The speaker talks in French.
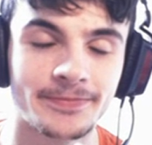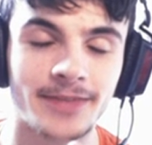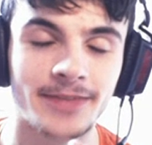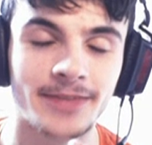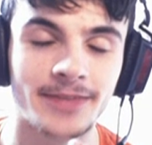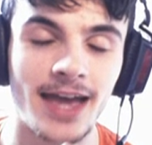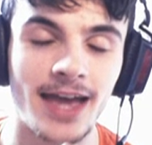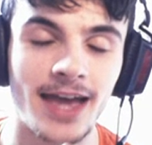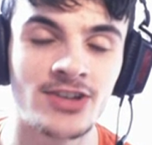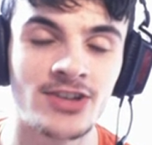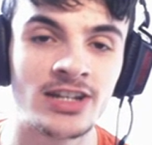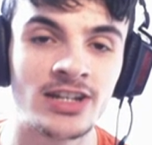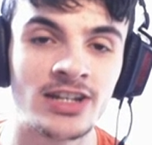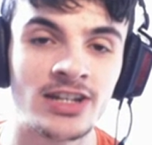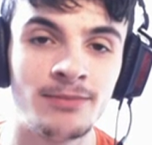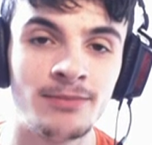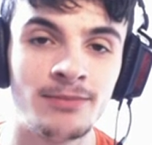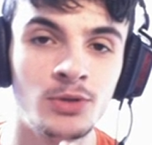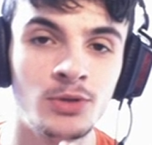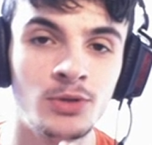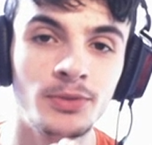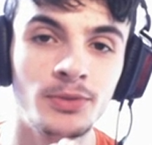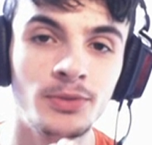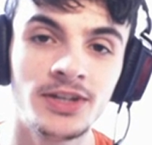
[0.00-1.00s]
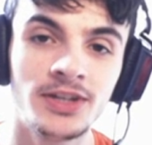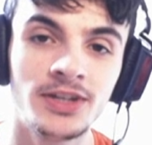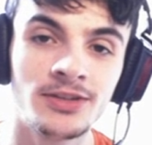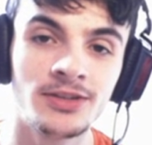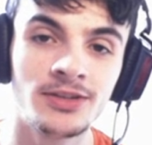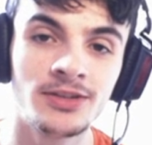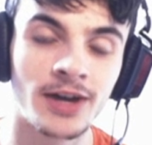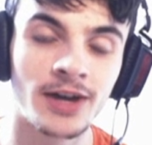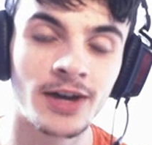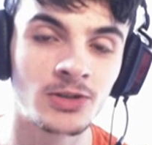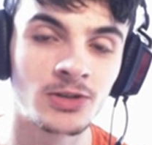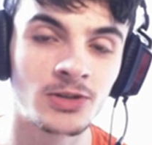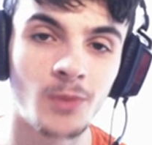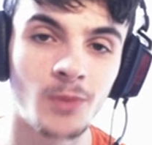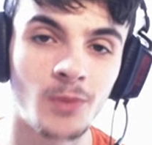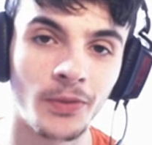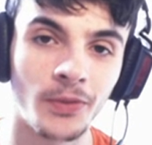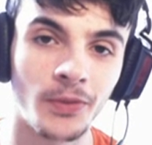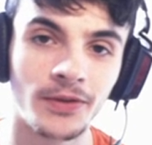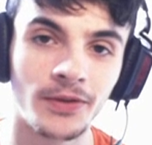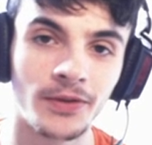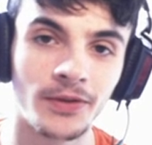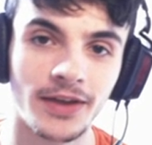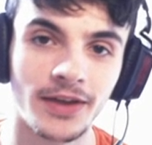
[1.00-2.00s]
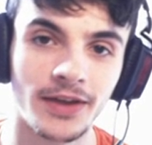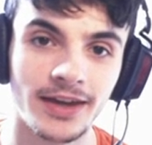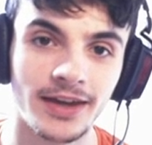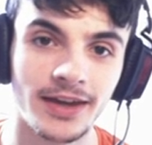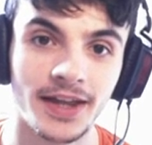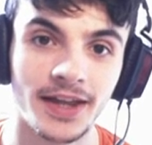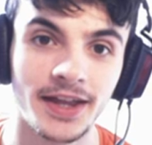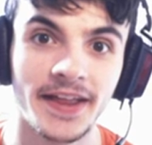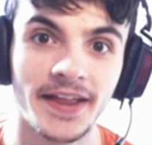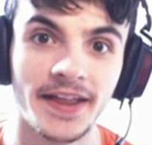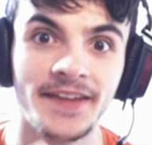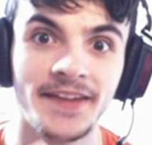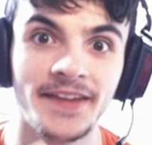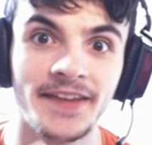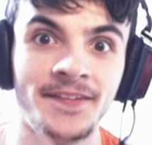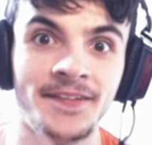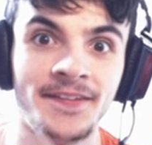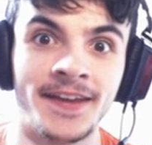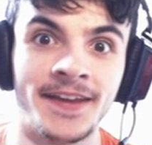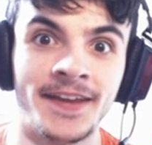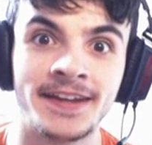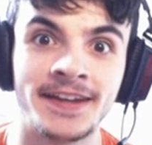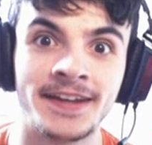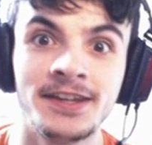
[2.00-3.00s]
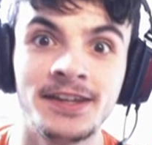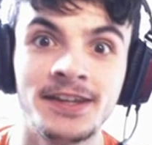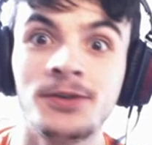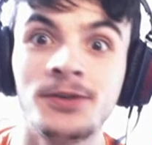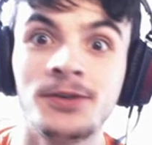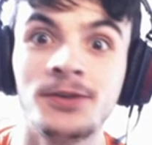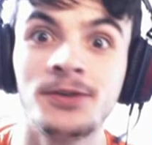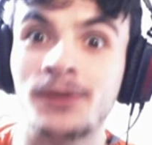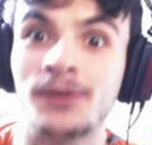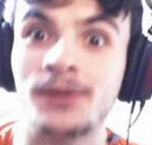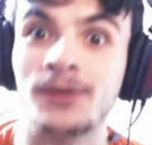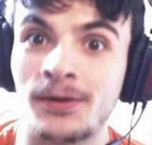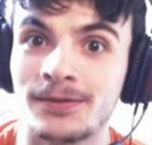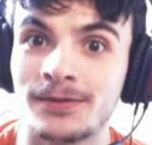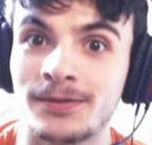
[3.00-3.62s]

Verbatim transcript: J'ai les plus petites oreilles du monde. C'est ridicule.